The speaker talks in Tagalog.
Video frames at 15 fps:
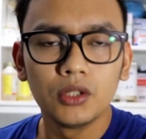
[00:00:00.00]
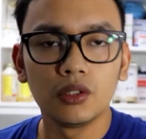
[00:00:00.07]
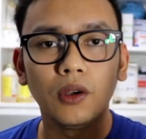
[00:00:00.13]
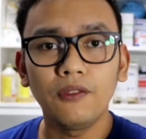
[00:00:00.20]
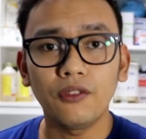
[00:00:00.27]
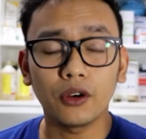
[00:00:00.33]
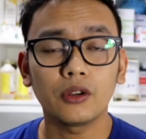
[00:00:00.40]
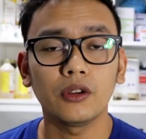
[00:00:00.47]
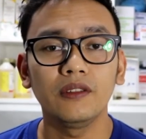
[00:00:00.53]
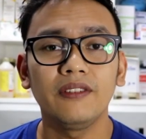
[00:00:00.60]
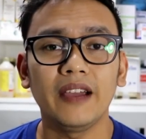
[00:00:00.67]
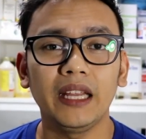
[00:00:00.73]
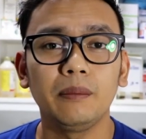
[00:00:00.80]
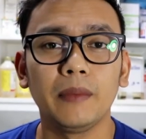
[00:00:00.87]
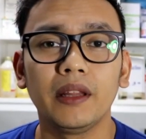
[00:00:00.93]
So for
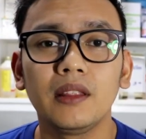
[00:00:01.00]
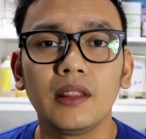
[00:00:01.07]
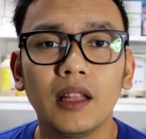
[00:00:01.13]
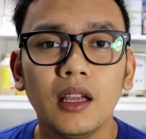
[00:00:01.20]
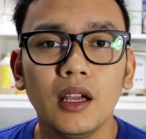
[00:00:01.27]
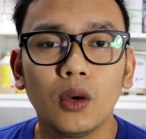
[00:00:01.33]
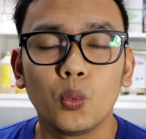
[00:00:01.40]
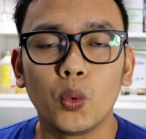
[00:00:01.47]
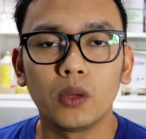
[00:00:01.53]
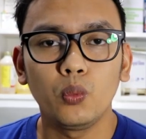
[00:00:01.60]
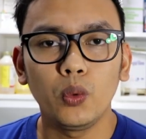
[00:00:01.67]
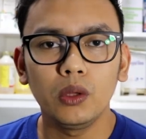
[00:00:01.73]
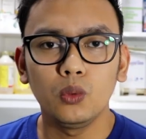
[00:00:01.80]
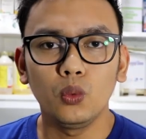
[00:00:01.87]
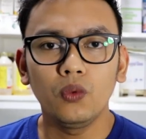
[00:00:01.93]
confinement, what
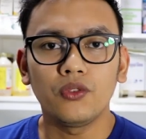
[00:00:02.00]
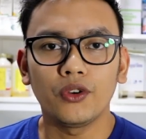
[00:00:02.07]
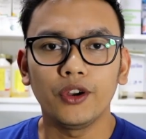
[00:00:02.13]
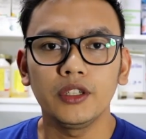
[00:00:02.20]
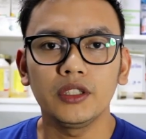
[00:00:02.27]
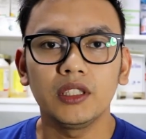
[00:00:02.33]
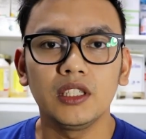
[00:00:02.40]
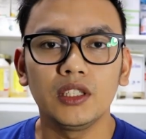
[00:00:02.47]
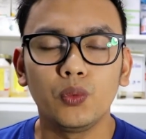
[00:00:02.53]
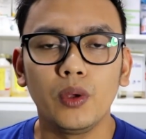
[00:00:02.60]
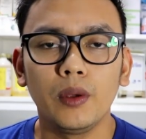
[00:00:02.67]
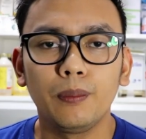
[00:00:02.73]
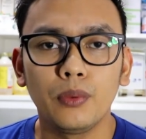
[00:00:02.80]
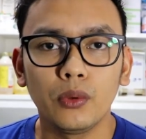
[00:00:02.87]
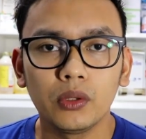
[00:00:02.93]
we do first is
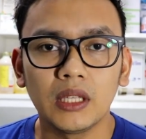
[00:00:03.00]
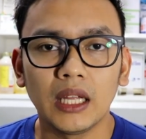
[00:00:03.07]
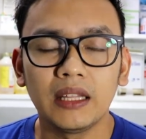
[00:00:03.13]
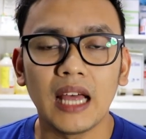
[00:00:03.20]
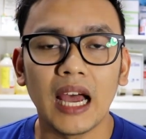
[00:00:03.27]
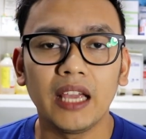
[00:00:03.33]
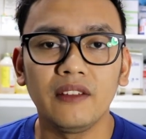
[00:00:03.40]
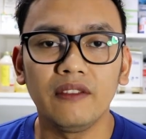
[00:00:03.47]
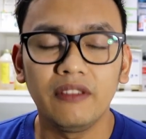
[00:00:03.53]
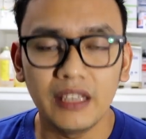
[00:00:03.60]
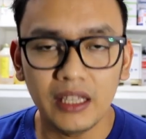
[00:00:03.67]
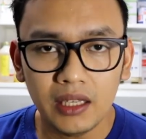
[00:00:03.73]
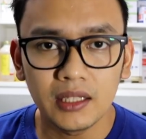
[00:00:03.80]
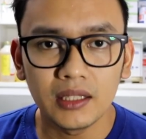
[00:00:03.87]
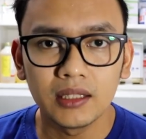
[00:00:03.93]
we put an
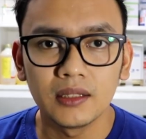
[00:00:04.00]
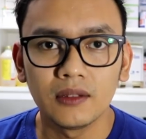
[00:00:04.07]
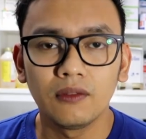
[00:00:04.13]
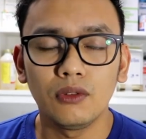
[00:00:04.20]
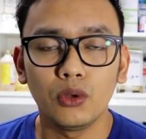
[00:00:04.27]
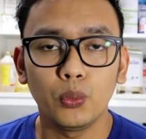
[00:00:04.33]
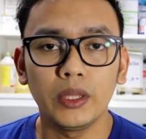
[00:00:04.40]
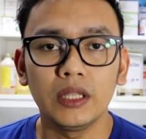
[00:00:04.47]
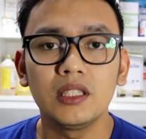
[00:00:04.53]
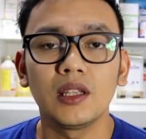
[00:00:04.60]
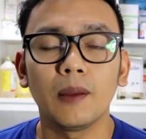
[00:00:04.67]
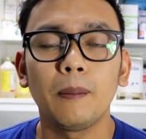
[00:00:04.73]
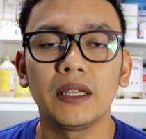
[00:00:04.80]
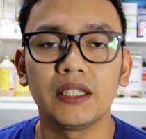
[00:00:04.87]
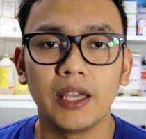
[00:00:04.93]
IV fluid
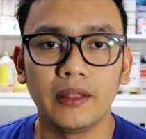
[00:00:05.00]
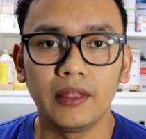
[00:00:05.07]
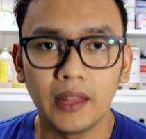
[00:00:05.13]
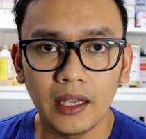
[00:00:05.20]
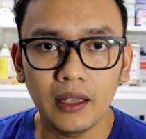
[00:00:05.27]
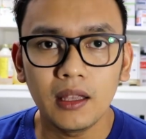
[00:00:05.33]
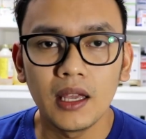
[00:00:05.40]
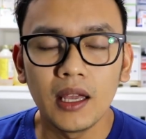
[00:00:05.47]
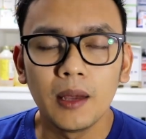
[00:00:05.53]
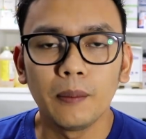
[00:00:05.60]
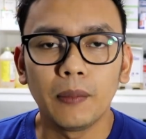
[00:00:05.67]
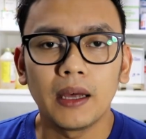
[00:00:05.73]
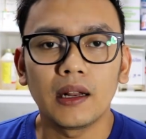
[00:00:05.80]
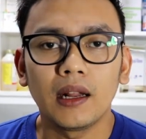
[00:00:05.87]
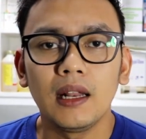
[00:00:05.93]
sa pasyente
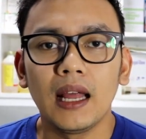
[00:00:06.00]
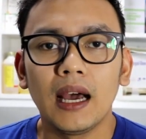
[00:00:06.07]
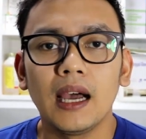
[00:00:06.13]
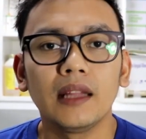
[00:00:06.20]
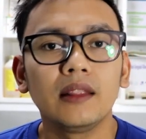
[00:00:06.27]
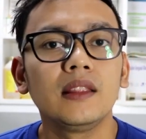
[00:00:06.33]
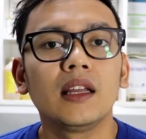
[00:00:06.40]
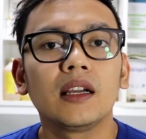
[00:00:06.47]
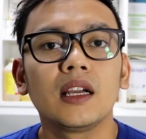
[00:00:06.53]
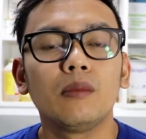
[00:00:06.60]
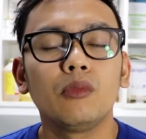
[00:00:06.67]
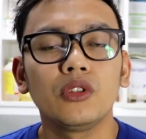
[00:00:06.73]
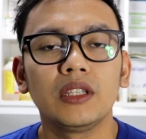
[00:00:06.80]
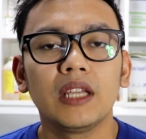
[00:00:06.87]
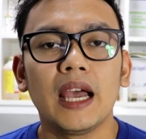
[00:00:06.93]
para lahat ng
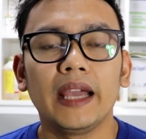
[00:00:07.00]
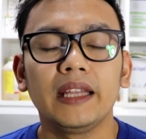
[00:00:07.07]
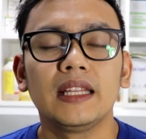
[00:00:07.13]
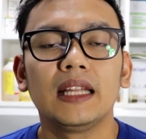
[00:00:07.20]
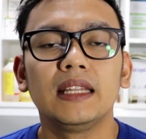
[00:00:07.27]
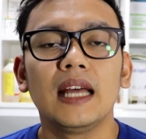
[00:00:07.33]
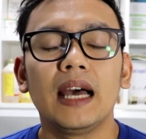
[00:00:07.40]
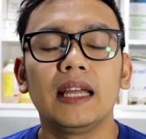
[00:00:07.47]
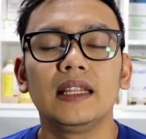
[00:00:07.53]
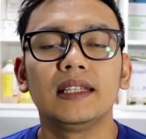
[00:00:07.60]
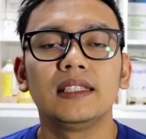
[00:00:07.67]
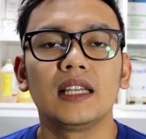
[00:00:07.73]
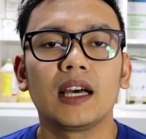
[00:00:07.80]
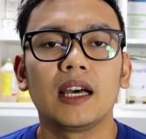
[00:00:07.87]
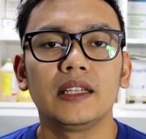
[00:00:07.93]
gamot niya ay dadaan
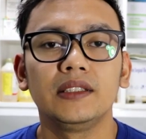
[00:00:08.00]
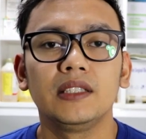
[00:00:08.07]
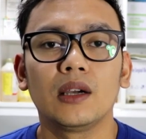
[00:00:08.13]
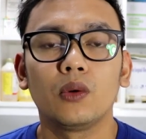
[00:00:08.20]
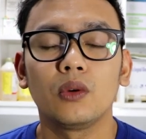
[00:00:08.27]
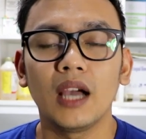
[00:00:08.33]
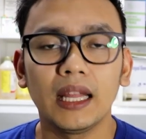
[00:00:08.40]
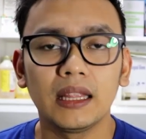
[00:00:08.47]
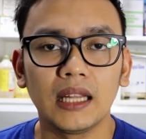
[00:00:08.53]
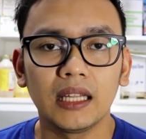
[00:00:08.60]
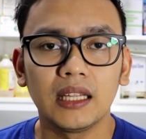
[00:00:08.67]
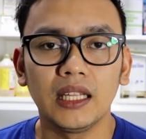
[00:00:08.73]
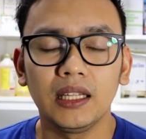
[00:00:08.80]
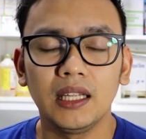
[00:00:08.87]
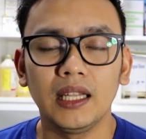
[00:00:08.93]
na sa kanyang ugat
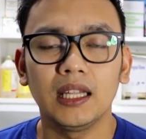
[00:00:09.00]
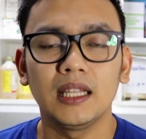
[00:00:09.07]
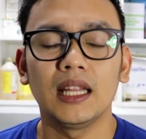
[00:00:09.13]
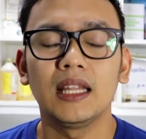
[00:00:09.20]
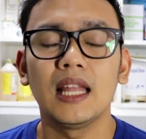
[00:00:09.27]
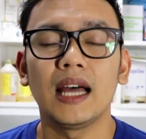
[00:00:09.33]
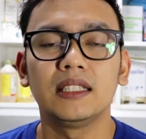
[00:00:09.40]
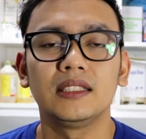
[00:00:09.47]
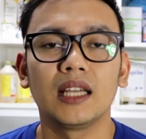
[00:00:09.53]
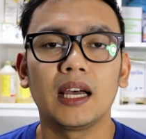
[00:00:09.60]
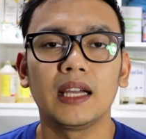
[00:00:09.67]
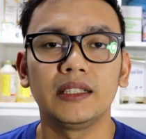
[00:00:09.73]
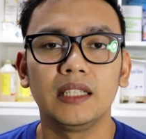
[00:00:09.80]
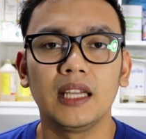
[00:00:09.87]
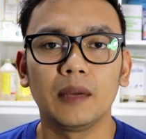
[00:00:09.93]
at hindi na dadaan sa
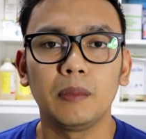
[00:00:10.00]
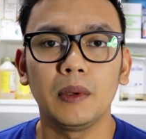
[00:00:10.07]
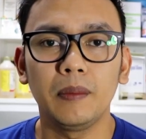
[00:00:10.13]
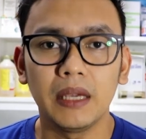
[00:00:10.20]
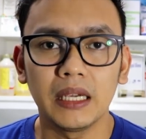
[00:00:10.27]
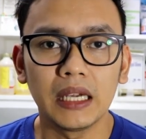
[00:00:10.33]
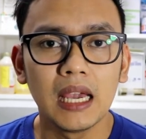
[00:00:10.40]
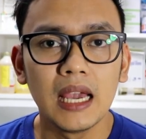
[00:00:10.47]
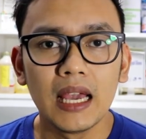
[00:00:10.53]
kanyang bibig.